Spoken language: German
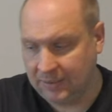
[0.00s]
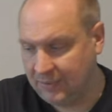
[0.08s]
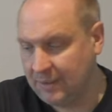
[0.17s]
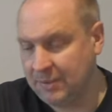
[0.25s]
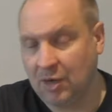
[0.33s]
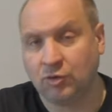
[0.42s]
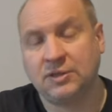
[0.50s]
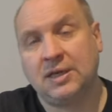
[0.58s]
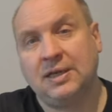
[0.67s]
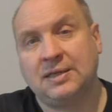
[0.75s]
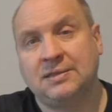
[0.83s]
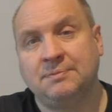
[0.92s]
Wir haben ihn
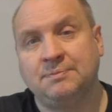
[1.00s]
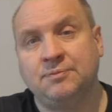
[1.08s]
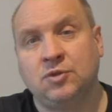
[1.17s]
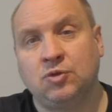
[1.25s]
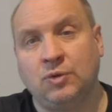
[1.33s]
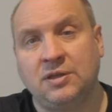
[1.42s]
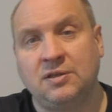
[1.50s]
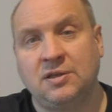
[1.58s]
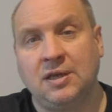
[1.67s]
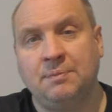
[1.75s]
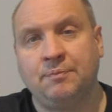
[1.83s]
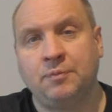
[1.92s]
ausgelassen, so ist es
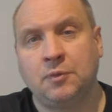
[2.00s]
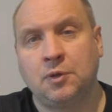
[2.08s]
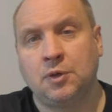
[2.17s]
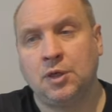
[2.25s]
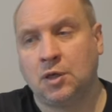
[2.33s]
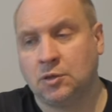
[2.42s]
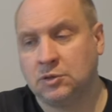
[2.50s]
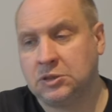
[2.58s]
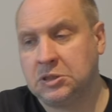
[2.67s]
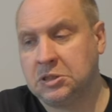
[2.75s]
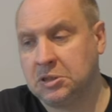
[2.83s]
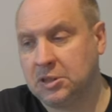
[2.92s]
eben. Ja, und
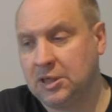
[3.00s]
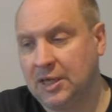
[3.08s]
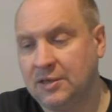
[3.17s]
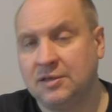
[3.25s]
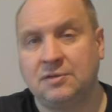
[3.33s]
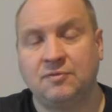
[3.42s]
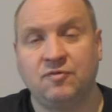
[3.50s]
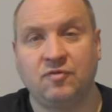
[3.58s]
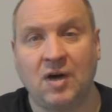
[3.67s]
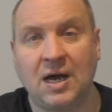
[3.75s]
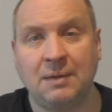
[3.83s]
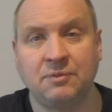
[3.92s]
jetzt
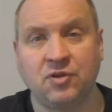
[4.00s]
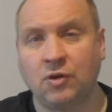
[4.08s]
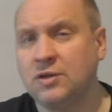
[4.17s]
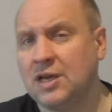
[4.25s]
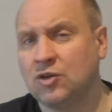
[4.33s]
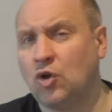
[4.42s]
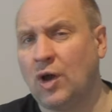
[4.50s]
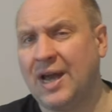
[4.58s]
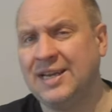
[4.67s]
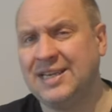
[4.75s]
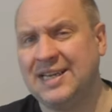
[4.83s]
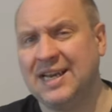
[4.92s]
war am Sonntag noch
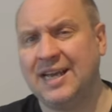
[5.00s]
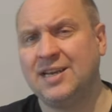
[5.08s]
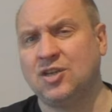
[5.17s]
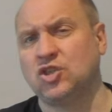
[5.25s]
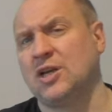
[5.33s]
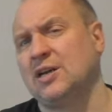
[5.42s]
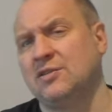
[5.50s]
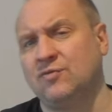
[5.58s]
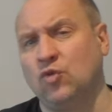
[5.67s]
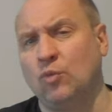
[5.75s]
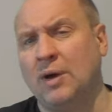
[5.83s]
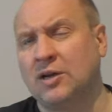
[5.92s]
ein kleiner
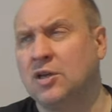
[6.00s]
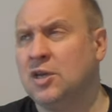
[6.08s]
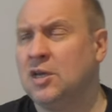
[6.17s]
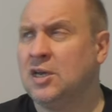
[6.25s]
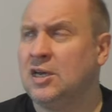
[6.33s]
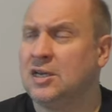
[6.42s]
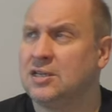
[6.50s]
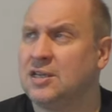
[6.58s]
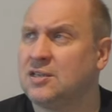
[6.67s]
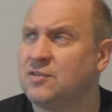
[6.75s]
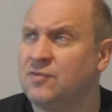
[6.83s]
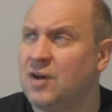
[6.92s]
Straßenflohmarkt.
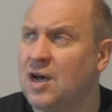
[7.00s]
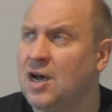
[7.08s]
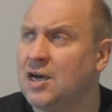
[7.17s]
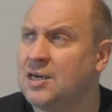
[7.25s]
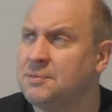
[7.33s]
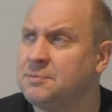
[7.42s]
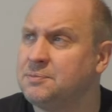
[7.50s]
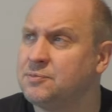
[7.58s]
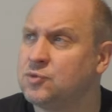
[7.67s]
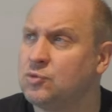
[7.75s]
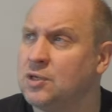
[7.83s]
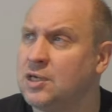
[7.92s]
Das war
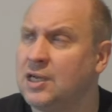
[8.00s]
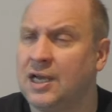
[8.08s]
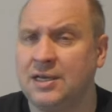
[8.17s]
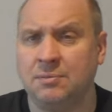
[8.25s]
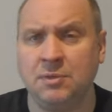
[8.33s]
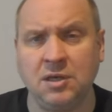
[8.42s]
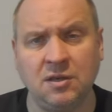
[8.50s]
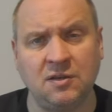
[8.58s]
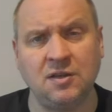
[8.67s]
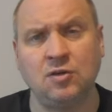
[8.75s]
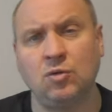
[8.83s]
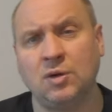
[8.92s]
so eine kleine
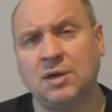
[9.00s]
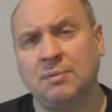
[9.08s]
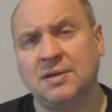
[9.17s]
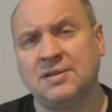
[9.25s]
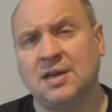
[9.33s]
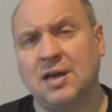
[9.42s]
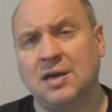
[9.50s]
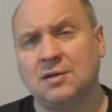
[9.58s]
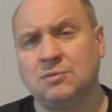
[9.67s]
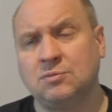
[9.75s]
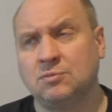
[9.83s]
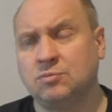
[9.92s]
Minisiedlung, kann man
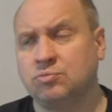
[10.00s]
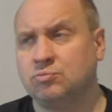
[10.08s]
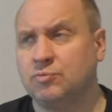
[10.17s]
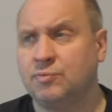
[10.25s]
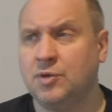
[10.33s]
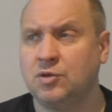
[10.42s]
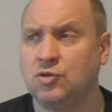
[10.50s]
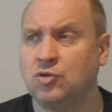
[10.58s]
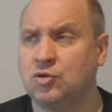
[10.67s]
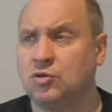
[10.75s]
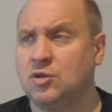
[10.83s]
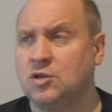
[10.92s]
sagen, mit
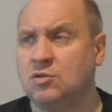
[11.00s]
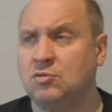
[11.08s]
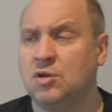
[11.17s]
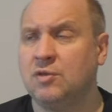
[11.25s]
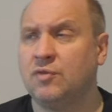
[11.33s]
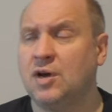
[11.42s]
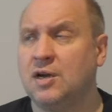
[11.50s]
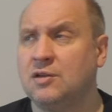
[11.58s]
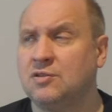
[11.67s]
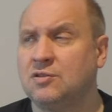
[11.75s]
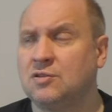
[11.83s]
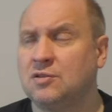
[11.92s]

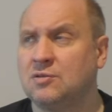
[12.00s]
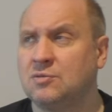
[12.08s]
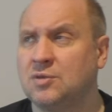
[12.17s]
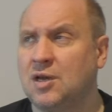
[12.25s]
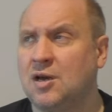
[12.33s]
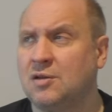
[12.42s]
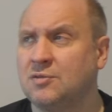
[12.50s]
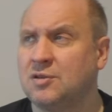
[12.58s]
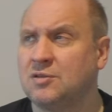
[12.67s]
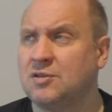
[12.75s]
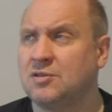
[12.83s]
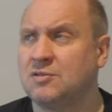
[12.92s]
jeweils, ja,
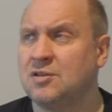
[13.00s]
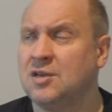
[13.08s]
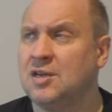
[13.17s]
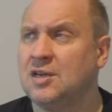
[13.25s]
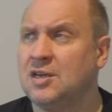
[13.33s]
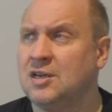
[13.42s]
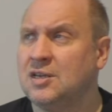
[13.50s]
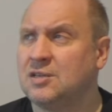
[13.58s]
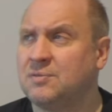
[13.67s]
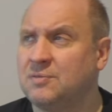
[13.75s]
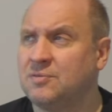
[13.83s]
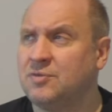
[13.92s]
das, das
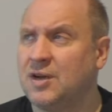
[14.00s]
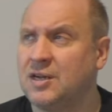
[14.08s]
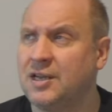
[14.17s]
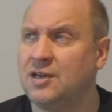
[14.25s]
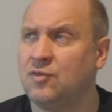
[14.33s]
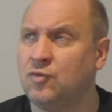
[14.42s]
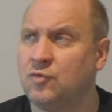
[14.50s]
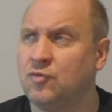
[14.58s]
war ein kleiner